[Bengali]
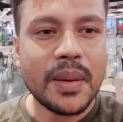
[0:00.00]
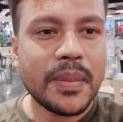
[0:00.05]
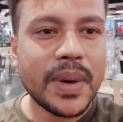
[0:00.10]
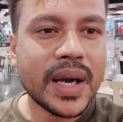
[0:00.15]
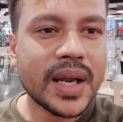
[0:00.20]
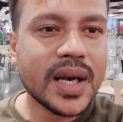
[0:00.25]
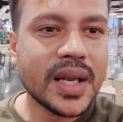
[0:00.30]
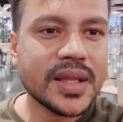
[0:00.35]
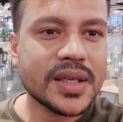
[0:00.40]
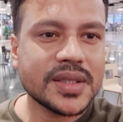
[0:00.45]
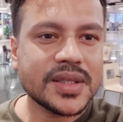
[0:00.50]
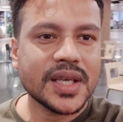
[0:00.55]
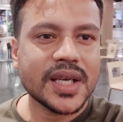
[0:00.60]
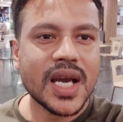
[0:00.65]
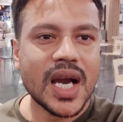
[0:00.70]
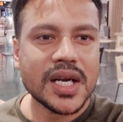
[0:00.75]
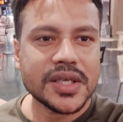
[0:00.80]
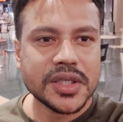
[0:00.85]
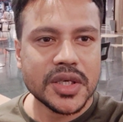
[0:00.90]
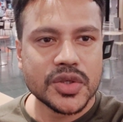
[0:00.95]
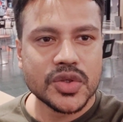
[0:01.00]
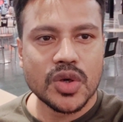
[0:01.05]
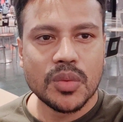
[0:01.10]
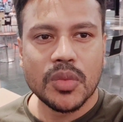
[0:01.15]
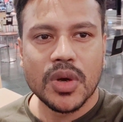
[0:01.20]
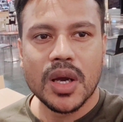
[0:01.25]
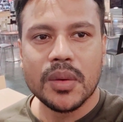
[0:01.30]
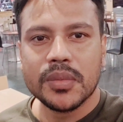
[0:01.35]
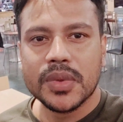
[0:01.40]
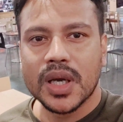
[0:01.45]
বাংলাদেশ থেকে আসার
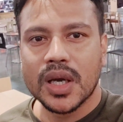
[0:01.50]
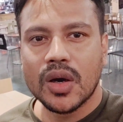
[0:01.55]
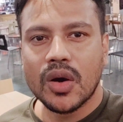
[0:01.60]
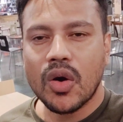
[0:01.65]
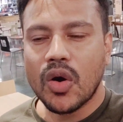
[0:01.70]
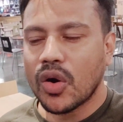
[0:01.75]
সময় আমরা